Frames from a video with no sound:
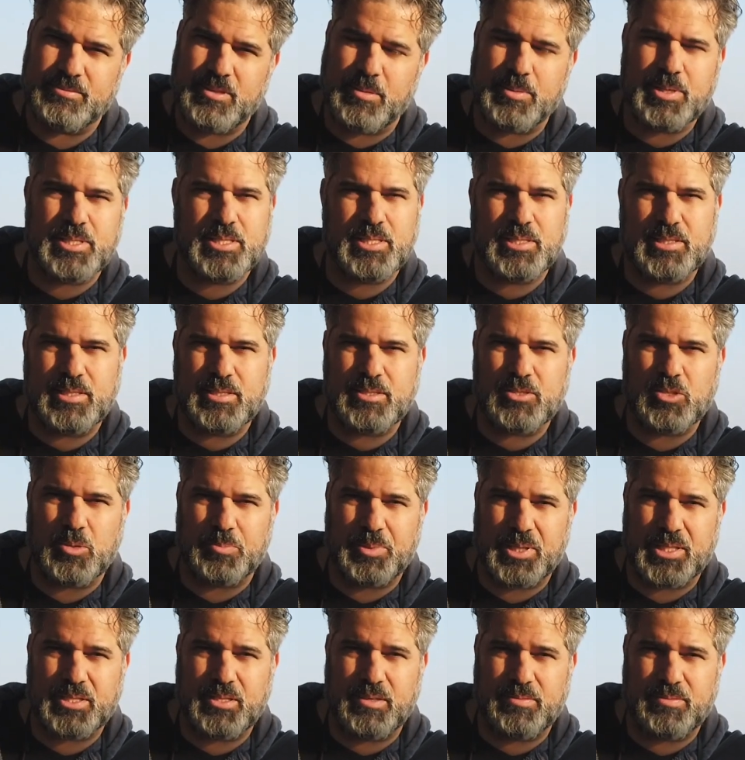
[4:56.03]
wenn man sich dieses
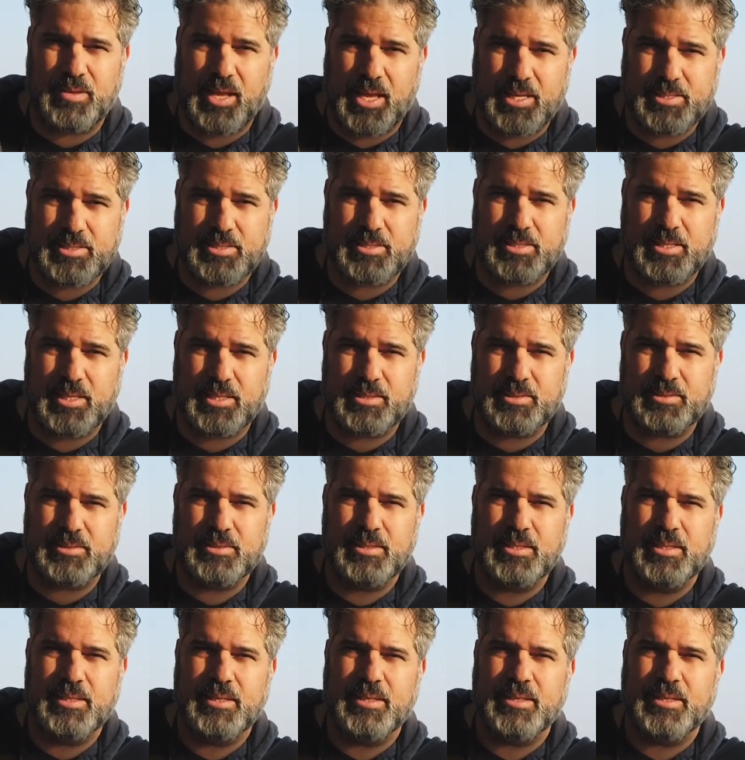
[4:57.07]
Objektiv leisten kann,